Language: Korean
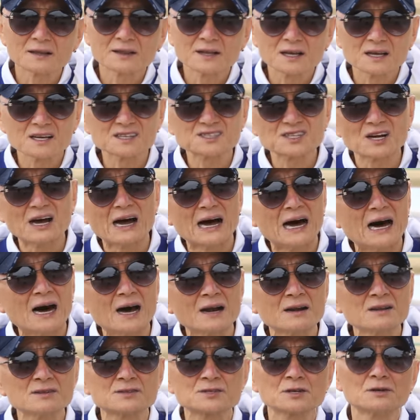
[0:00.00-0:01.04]
대해서
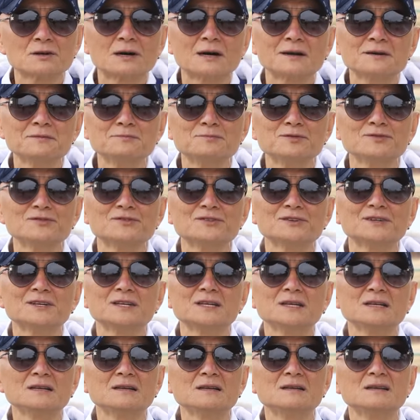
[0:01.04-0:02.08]
아는 척 하는
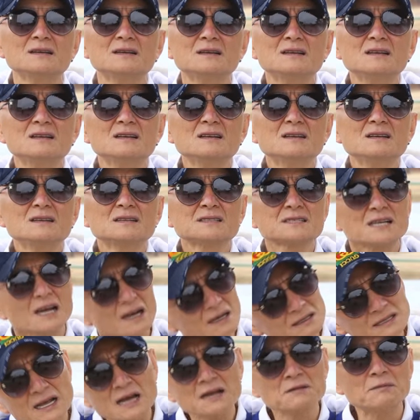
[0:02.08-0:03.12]
분들이
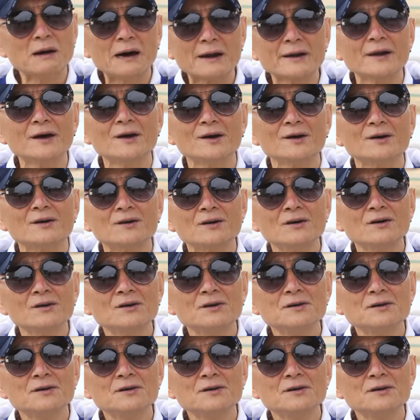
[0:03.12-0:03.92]
상당히 많아요.